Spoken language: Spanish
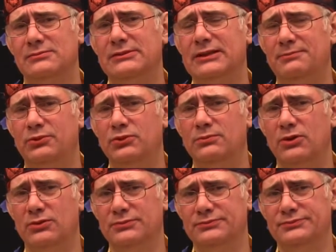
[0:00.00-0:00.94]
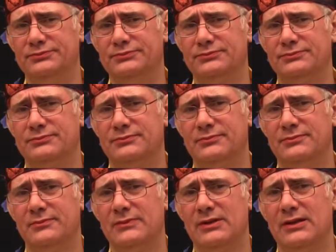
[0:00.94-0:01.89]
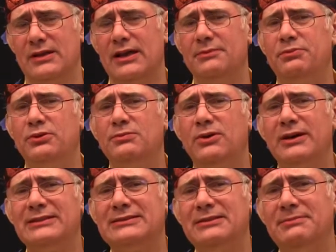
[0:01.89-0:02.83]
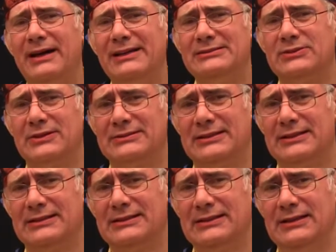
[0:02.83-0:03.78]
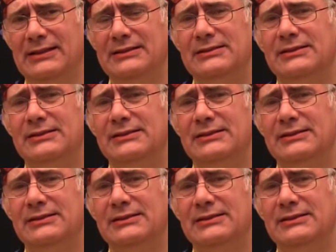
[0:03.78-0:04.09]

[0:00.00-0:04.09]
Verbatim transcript: del pulmón. El pulmón es el maestro de las energías.